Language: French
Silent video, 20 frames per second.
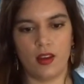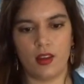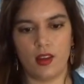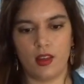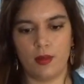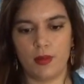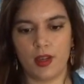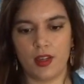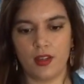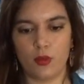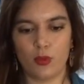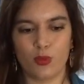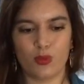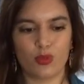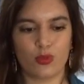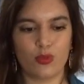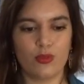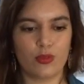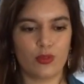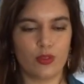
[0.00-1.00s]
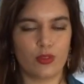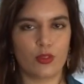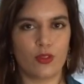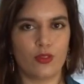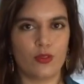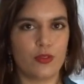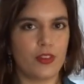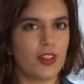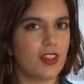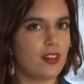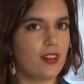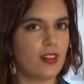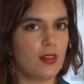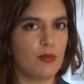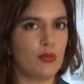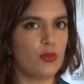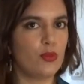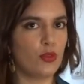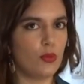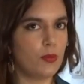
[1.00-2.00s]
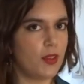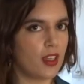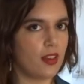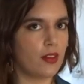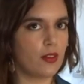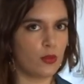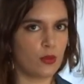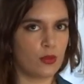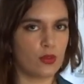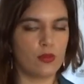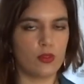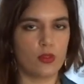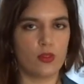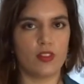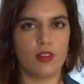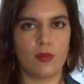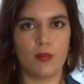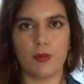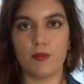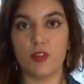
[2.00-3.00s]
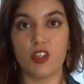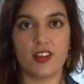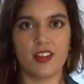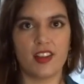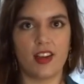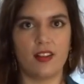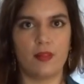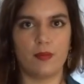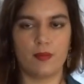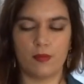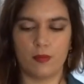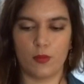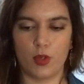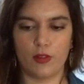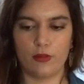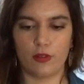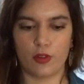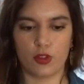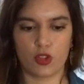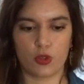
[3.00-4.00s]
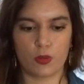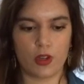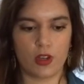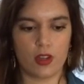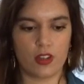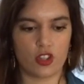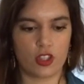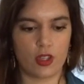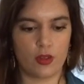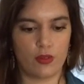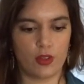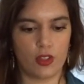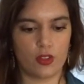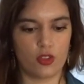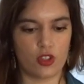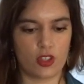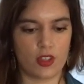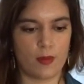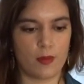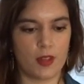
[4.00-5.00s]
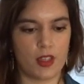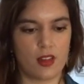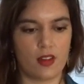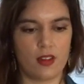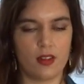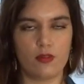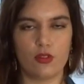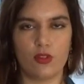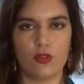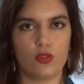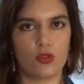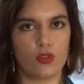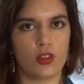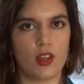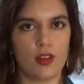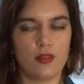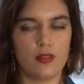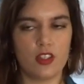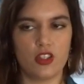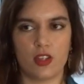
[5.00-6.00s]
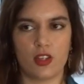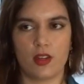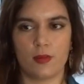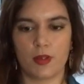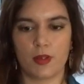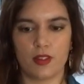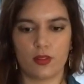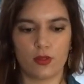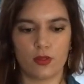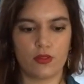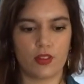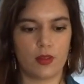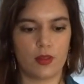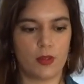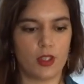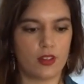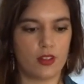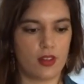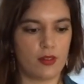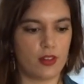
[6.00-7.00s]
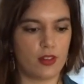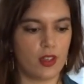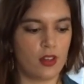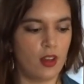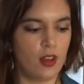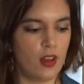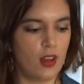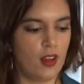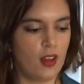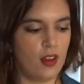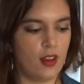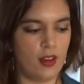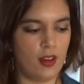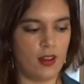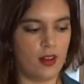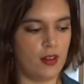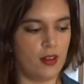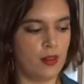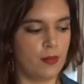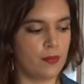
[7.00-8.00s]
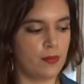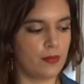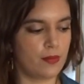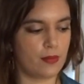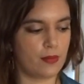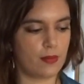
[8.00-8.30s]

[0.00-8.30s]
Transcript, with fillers: eh ben, on trouve que ce qu'on fait, c'est plutôt bien. On trouve que c'est même génial. Moi, franchement, à chaque fois que je termine un livre, je suis ravie. J'ai l'impression vraiment d'avoir euh,